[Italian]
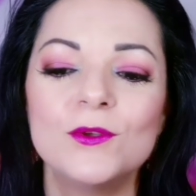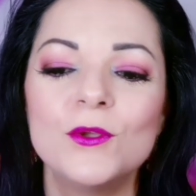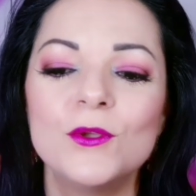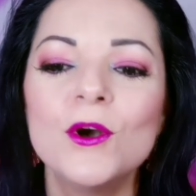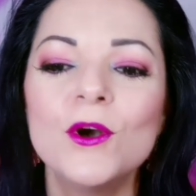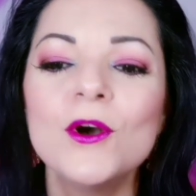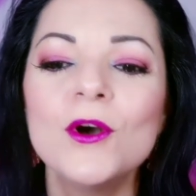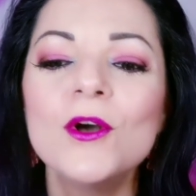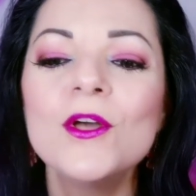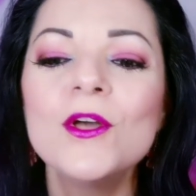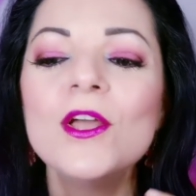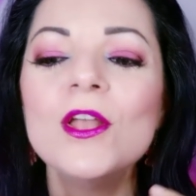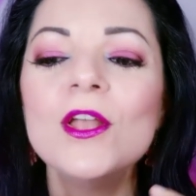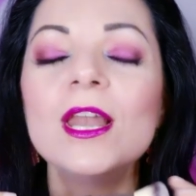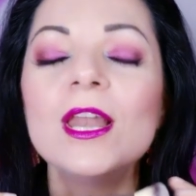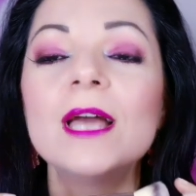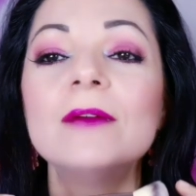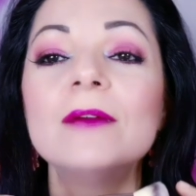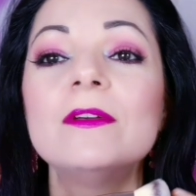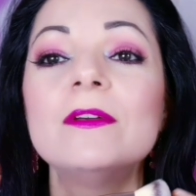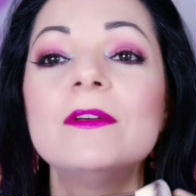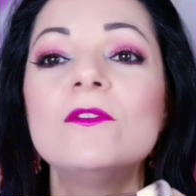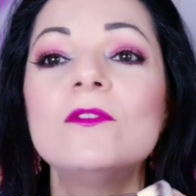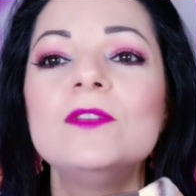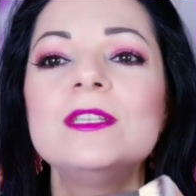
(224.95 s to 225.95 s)
Io
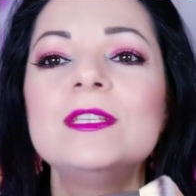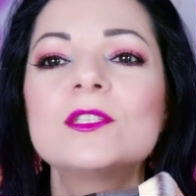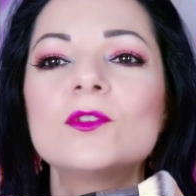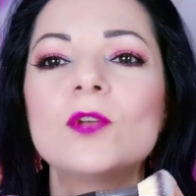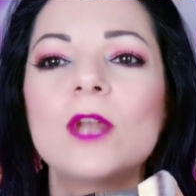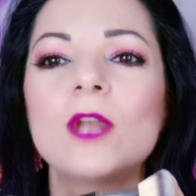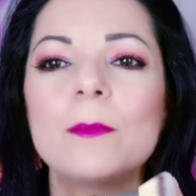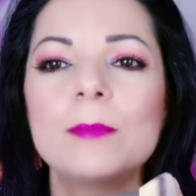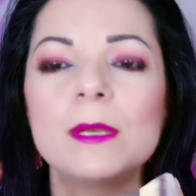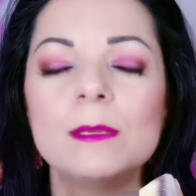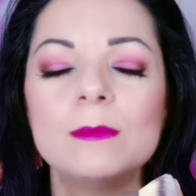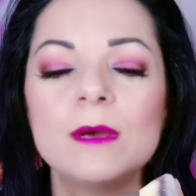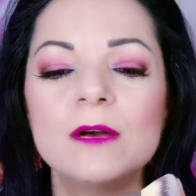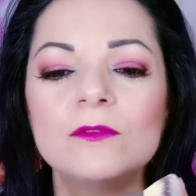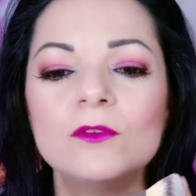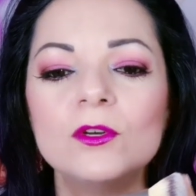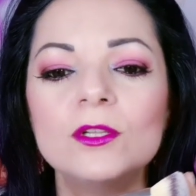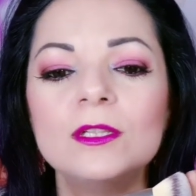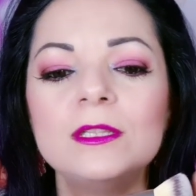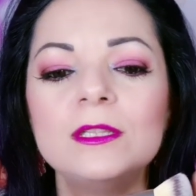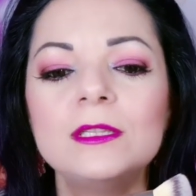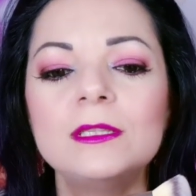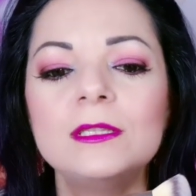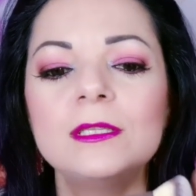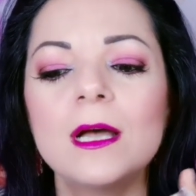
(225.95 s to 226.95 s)
l'avevo visto la prima
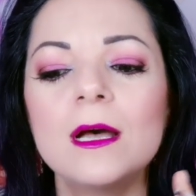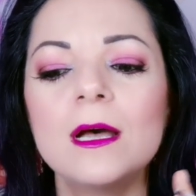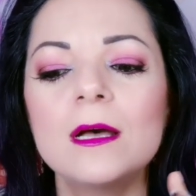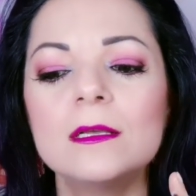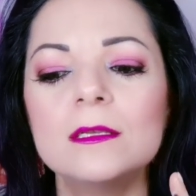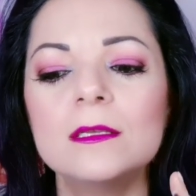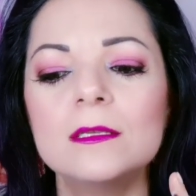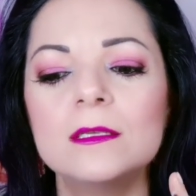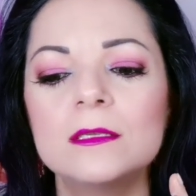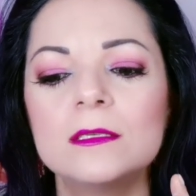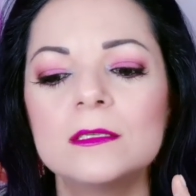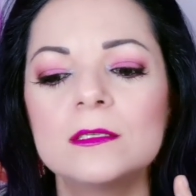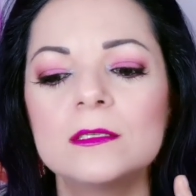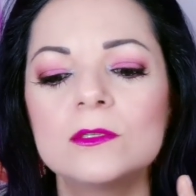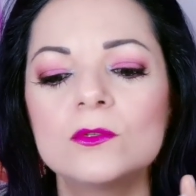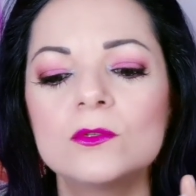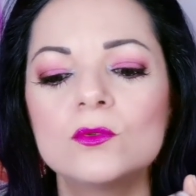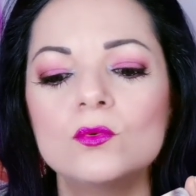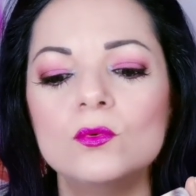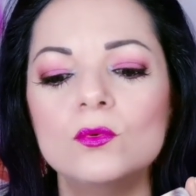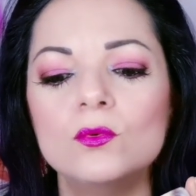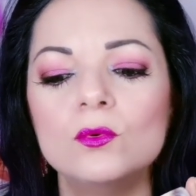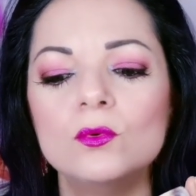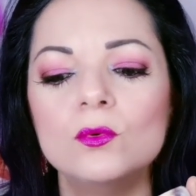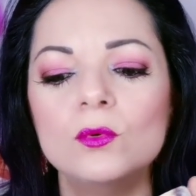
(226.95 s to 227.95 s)
volta eh,
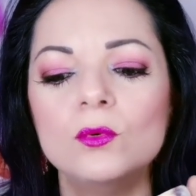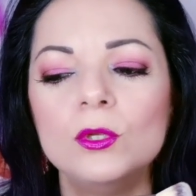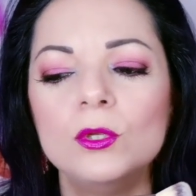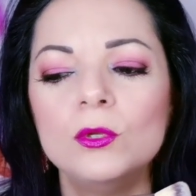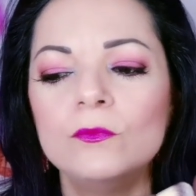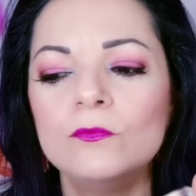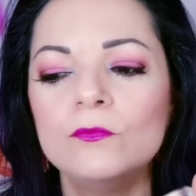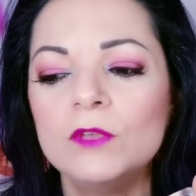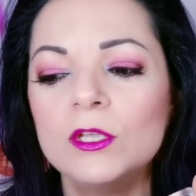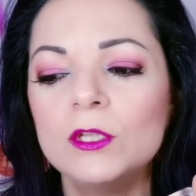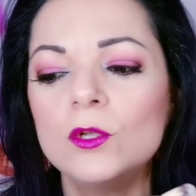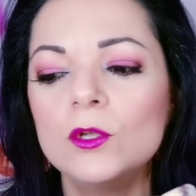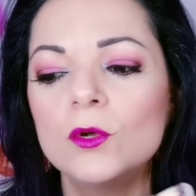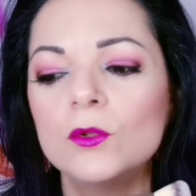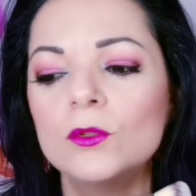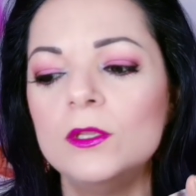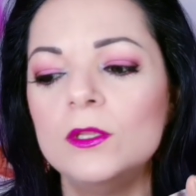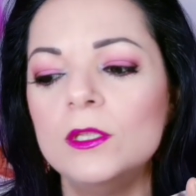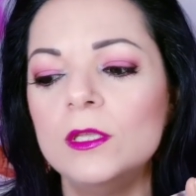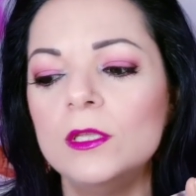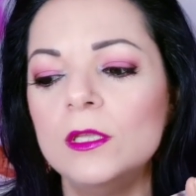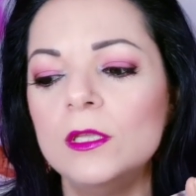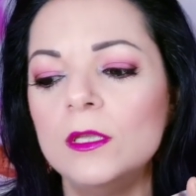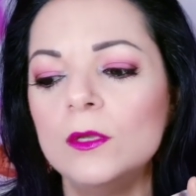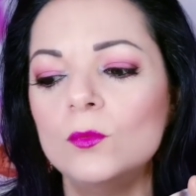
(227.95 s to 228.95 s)
su, in un video
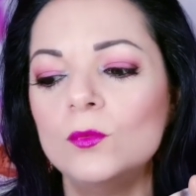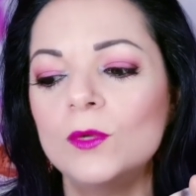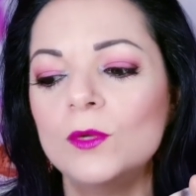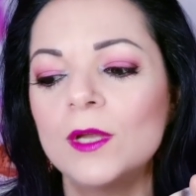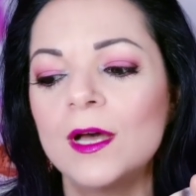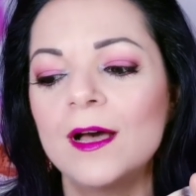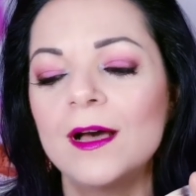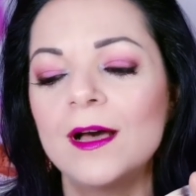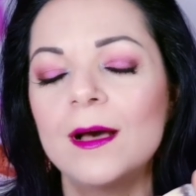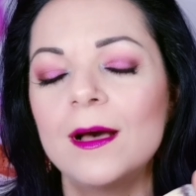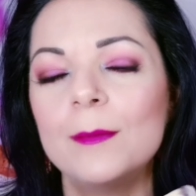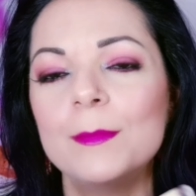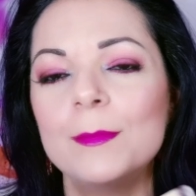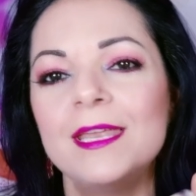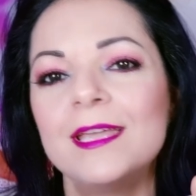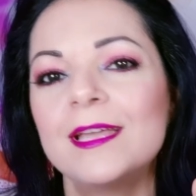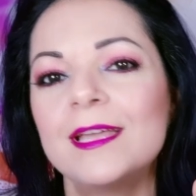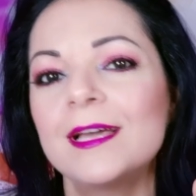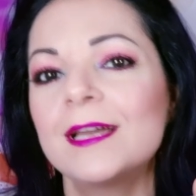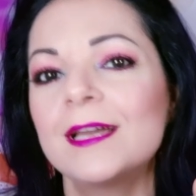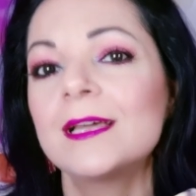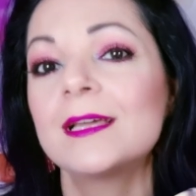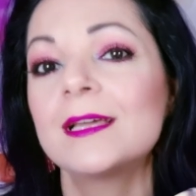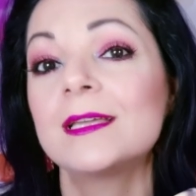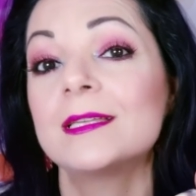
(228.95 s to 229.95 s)
di
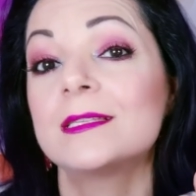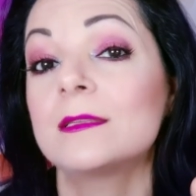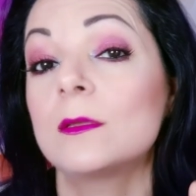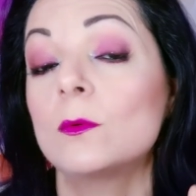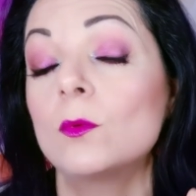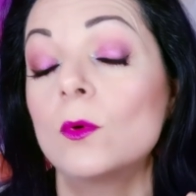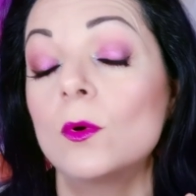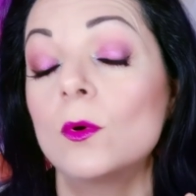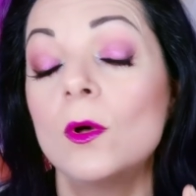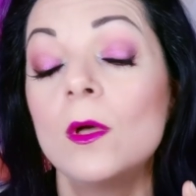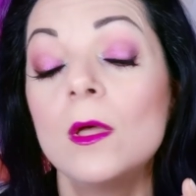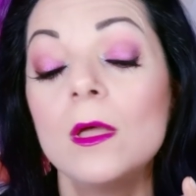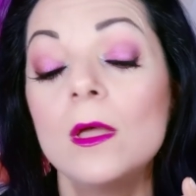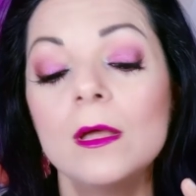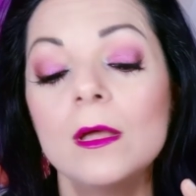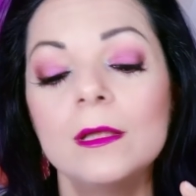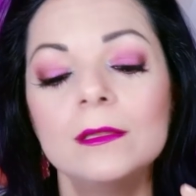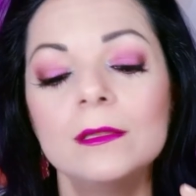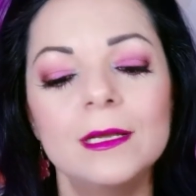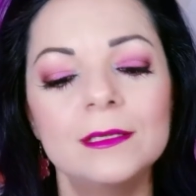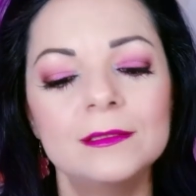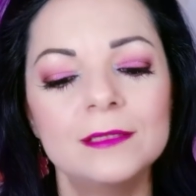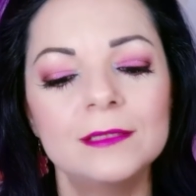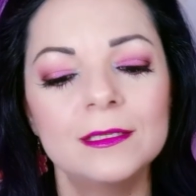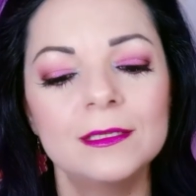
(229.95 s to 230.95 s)
un'americana che seguo
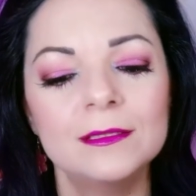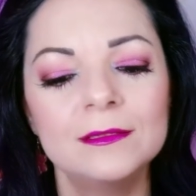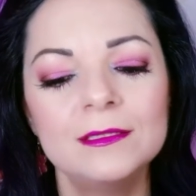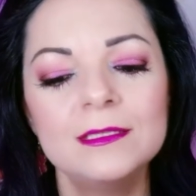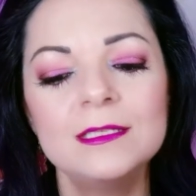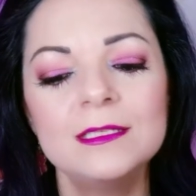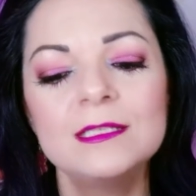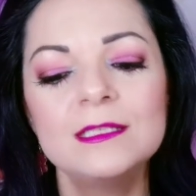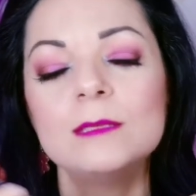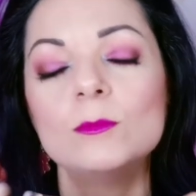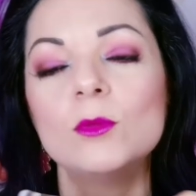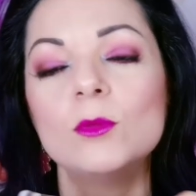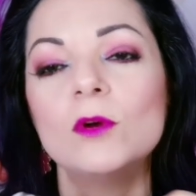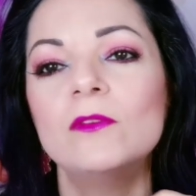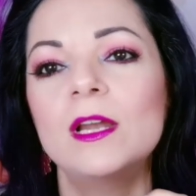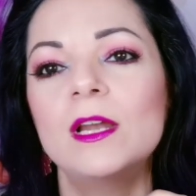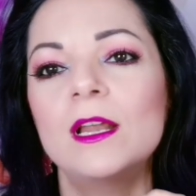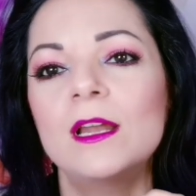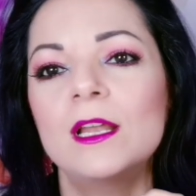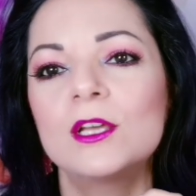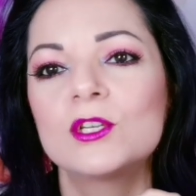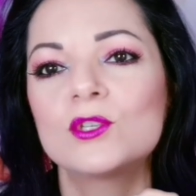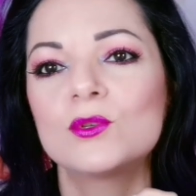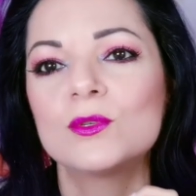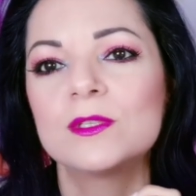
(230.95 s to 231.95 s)
da tantissimo, ve
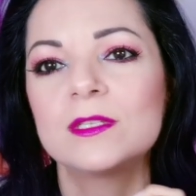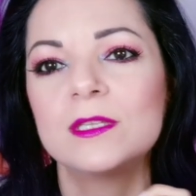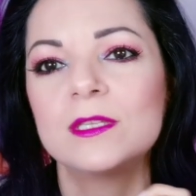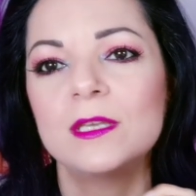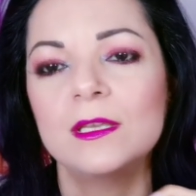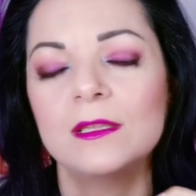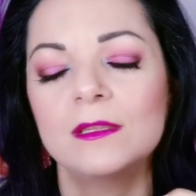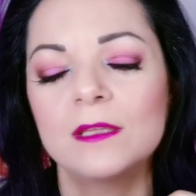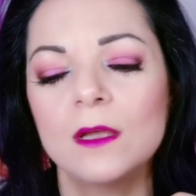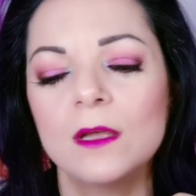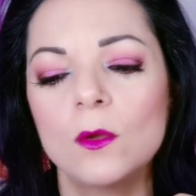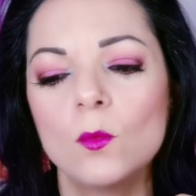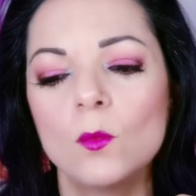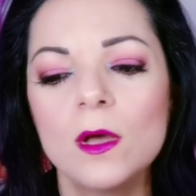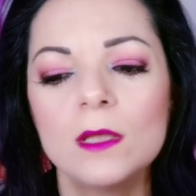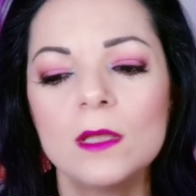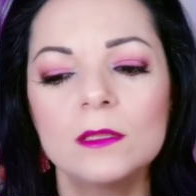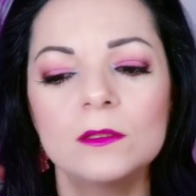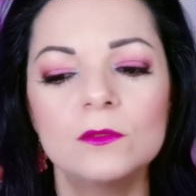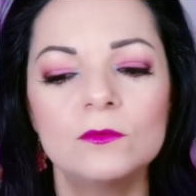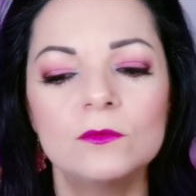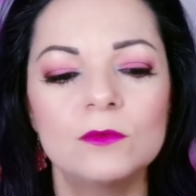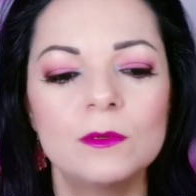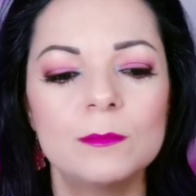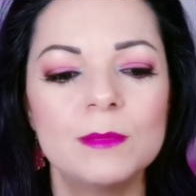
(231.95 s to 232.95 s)
la lascio scritta qua,
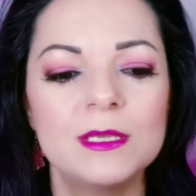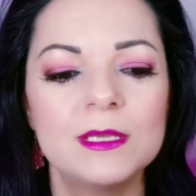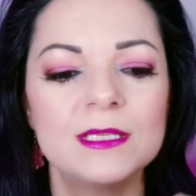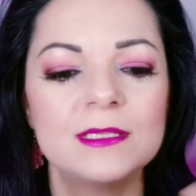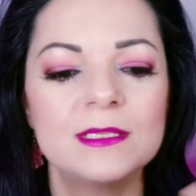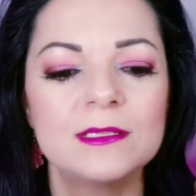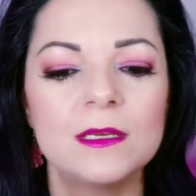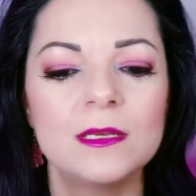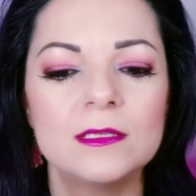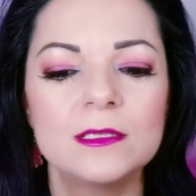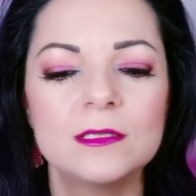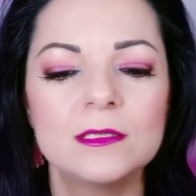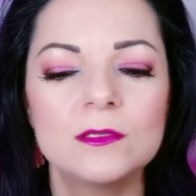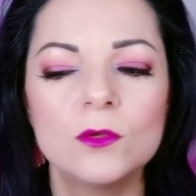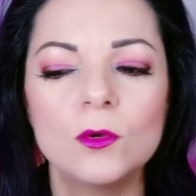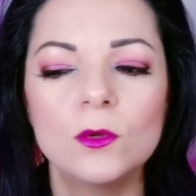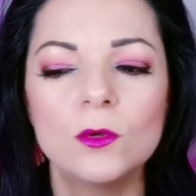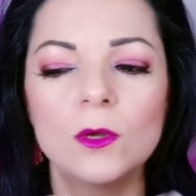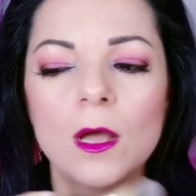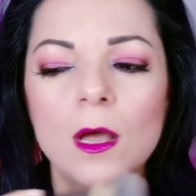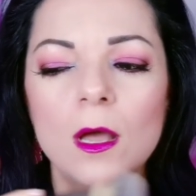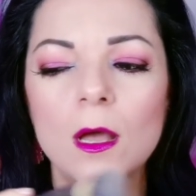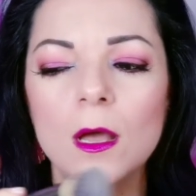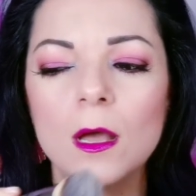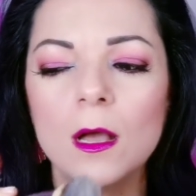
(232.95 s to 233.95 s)
dovrebbe essere
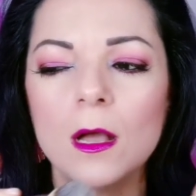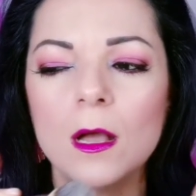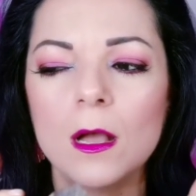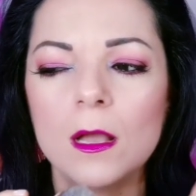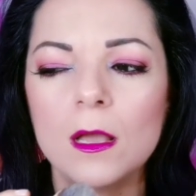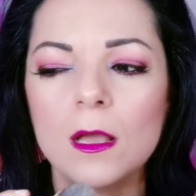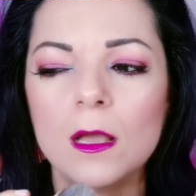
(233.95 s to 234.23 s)
Sona